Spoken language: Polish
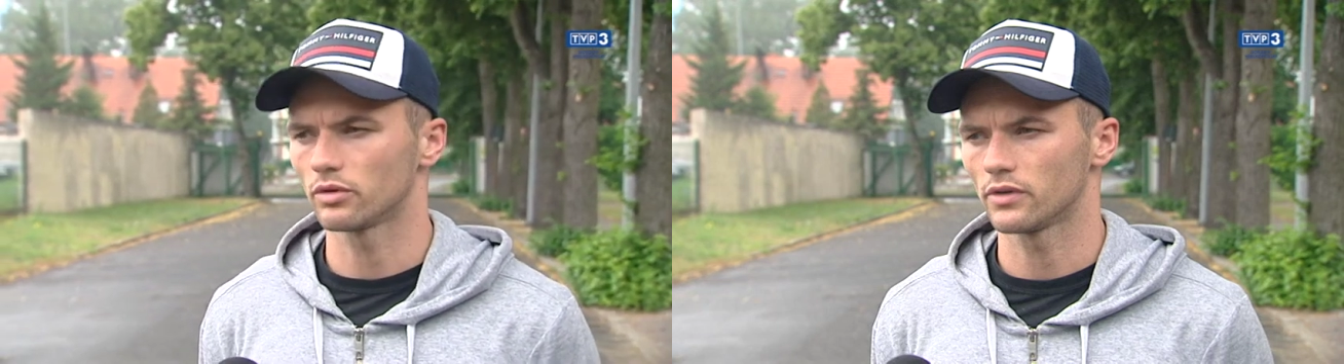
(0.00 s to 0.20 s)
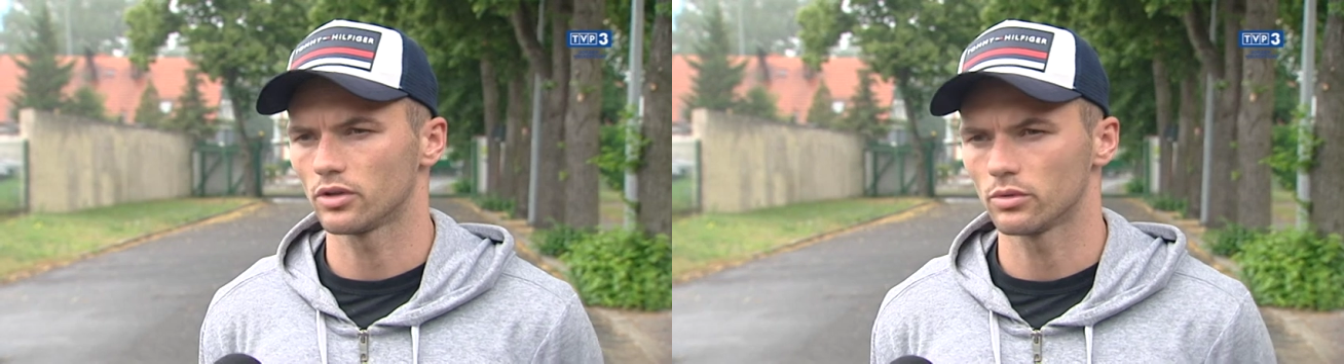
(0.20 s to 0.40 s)

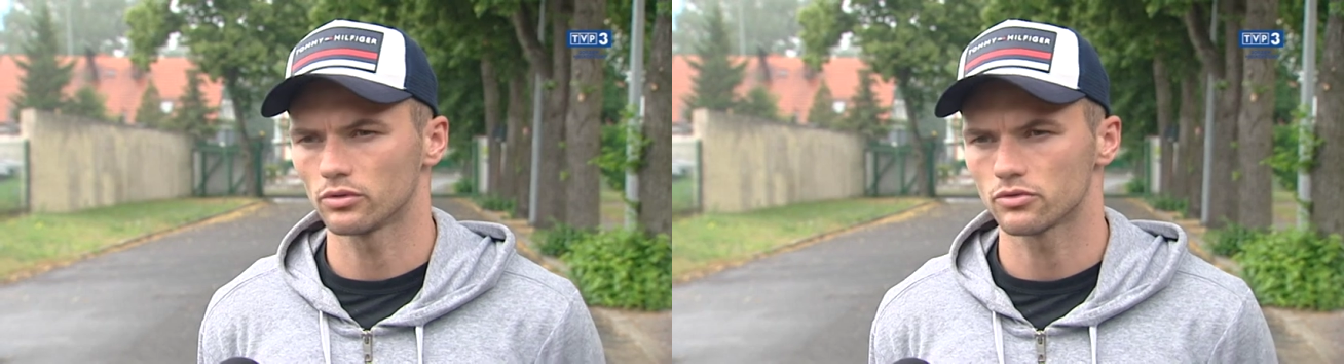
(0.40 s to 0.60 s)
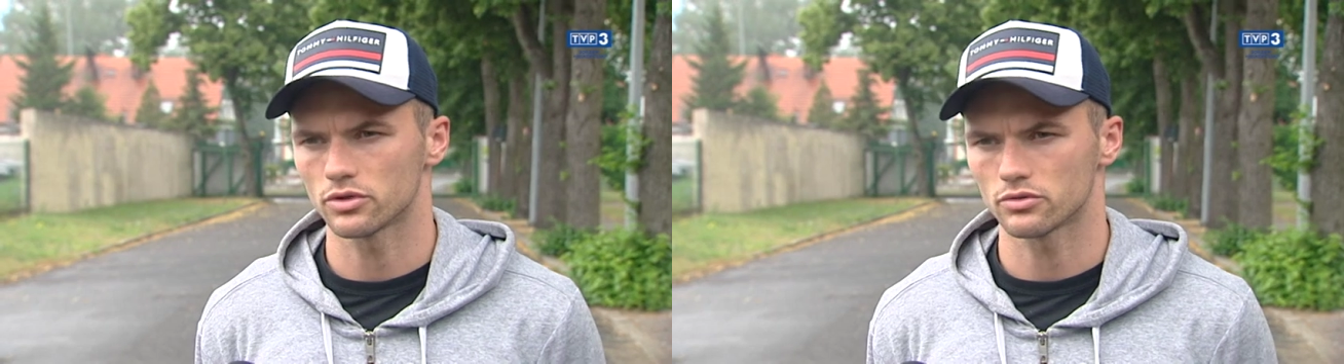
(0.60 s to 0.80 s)
to
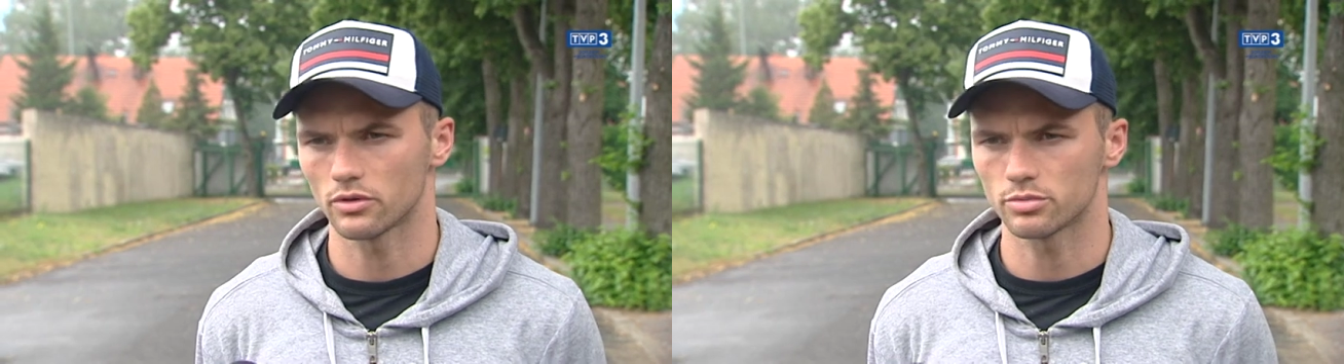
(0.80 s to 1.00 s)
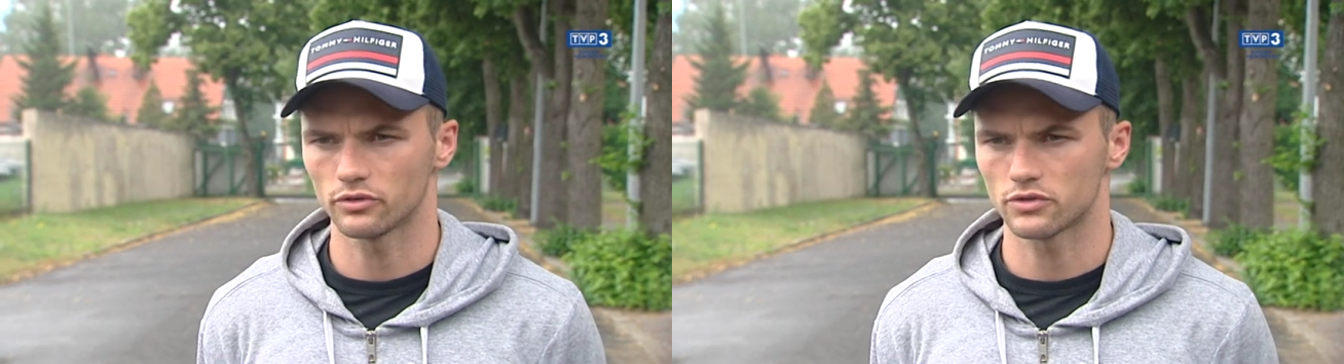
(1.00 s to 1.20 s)
wiadomo, to już się
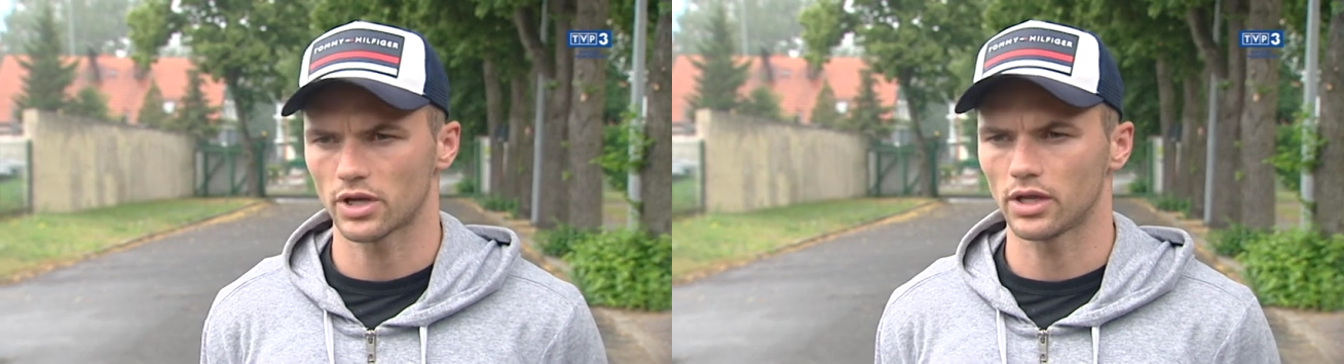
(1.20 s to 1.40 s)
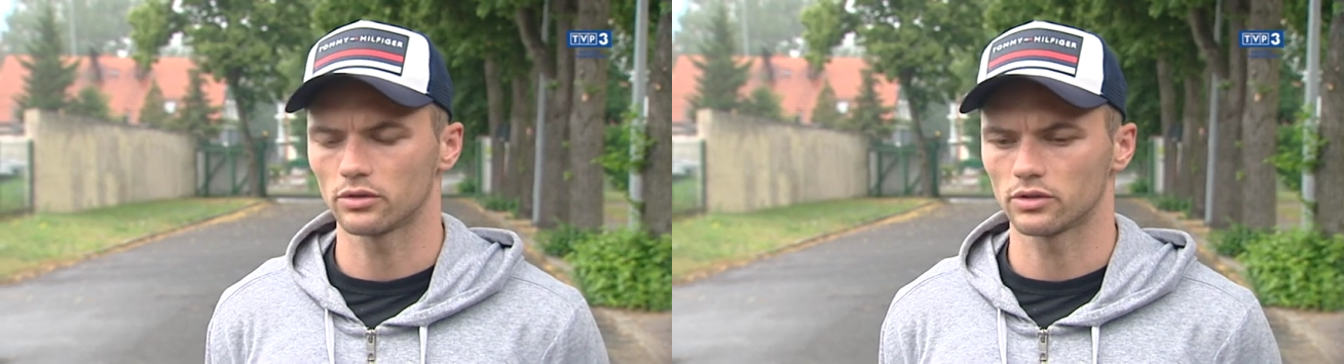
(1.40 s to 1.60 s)
człowiek
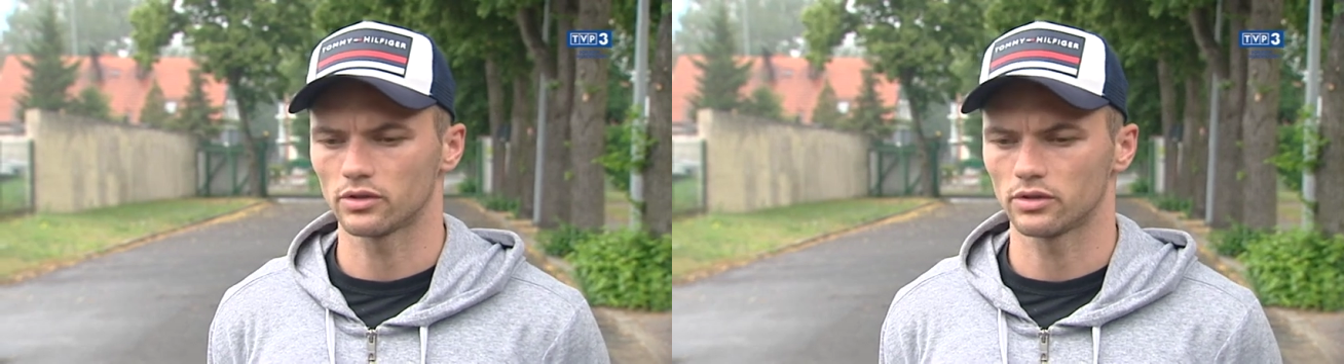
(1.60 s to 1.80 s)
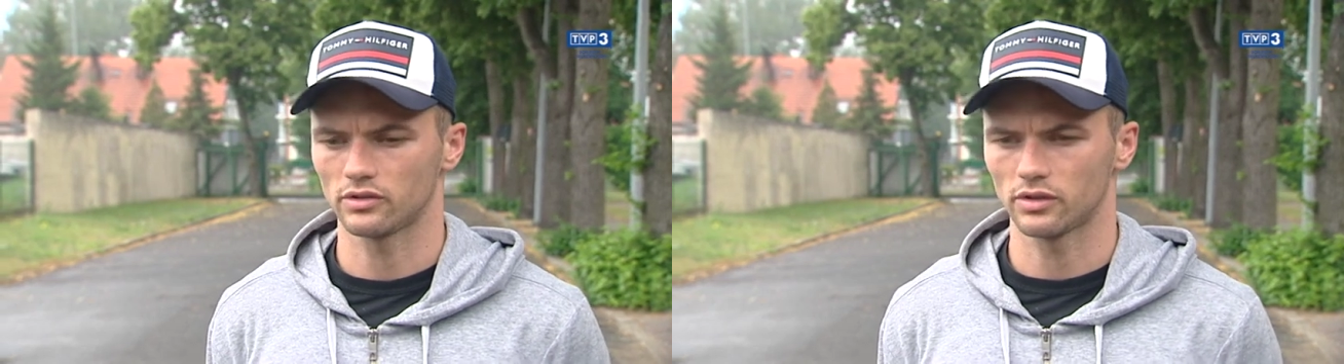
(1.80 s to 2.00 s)
przyzwyczaja do
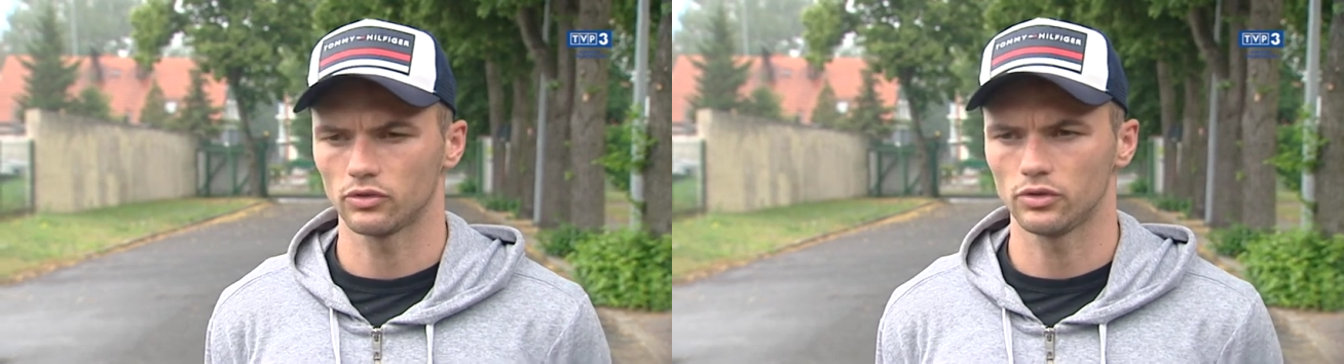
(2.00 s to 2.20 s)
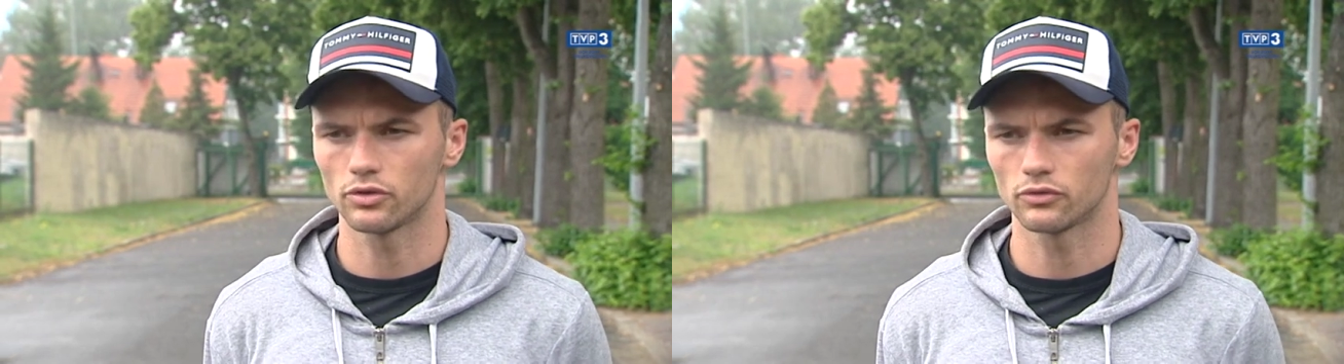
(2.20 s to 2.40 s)
tych
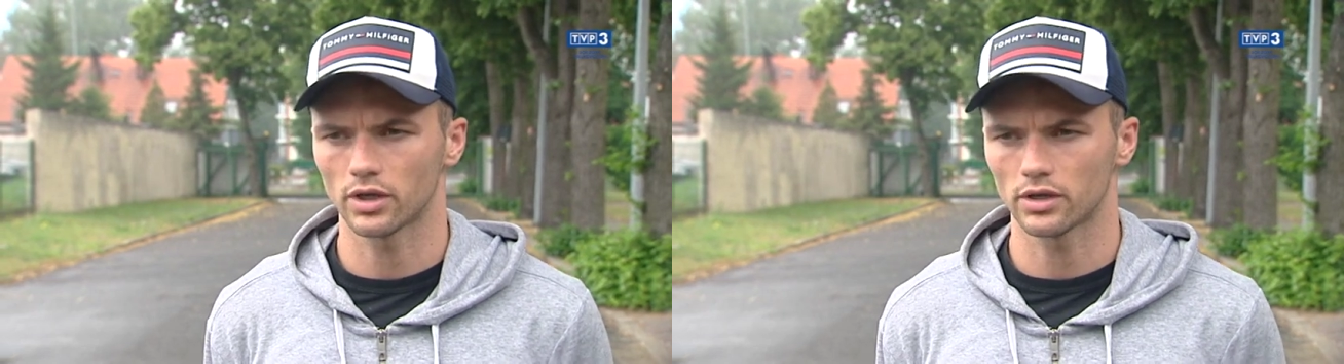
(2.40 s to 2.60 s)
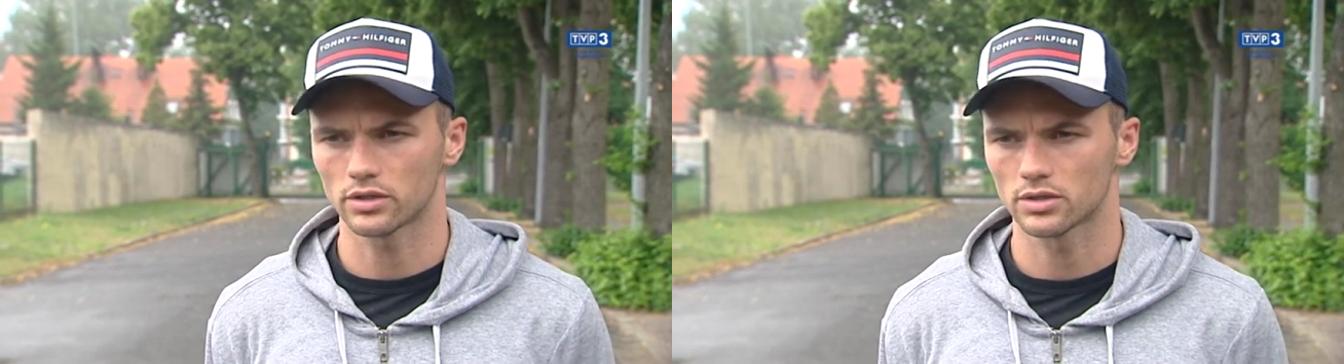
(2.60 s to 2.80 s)
zawodników,
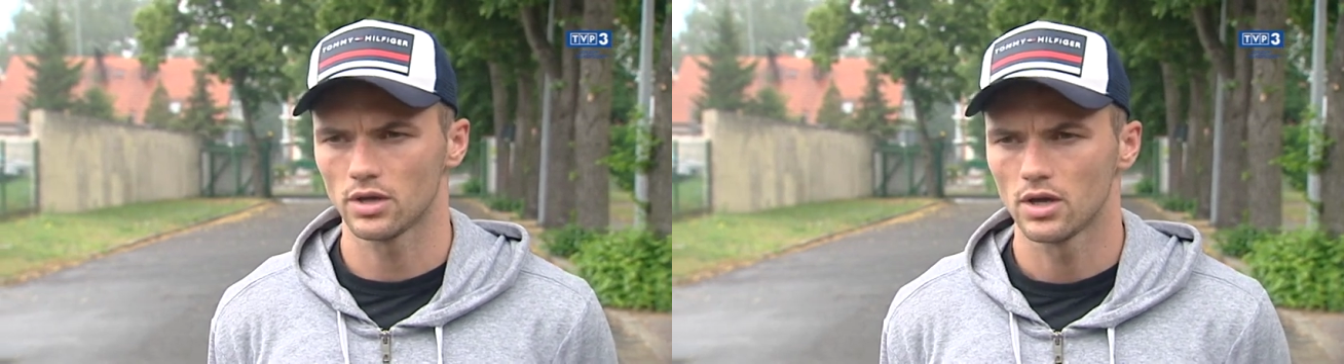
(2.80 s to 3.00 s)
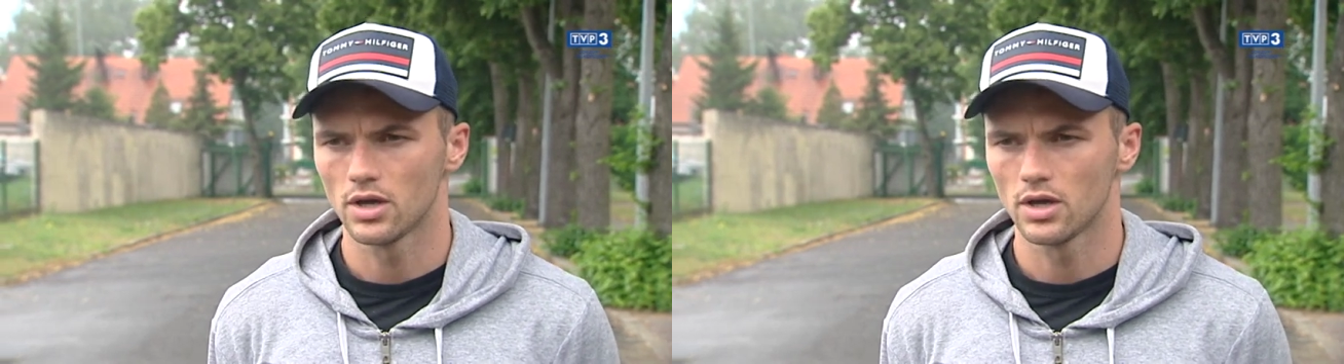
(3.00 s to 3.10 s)
to jakaś